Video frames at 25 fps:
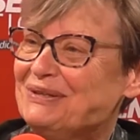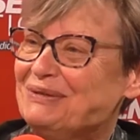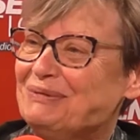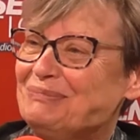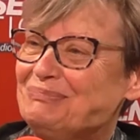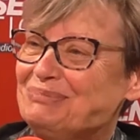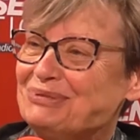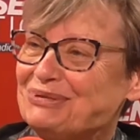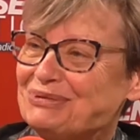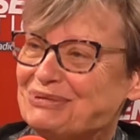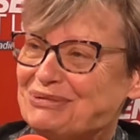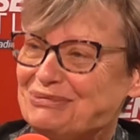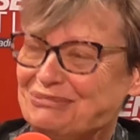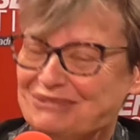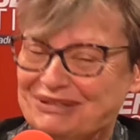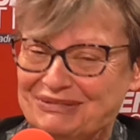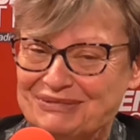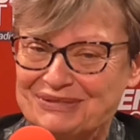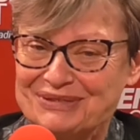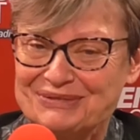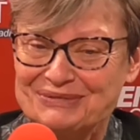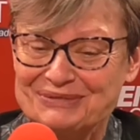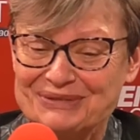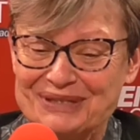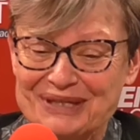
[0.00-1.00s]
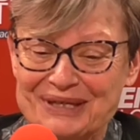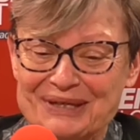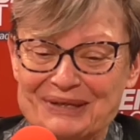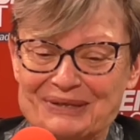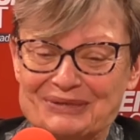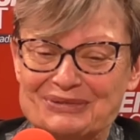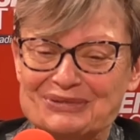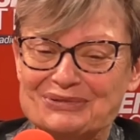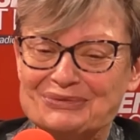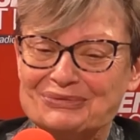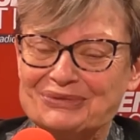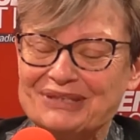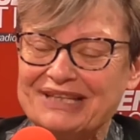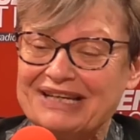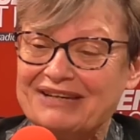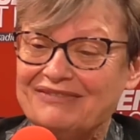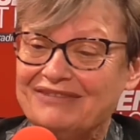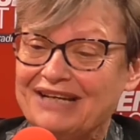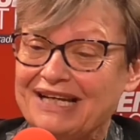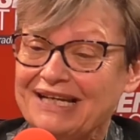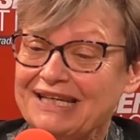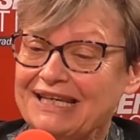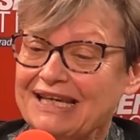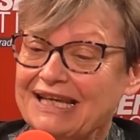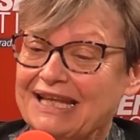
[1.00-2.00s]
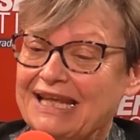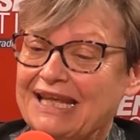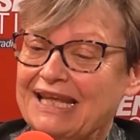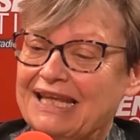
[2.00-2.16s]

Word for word: de poursuivre son, son travail.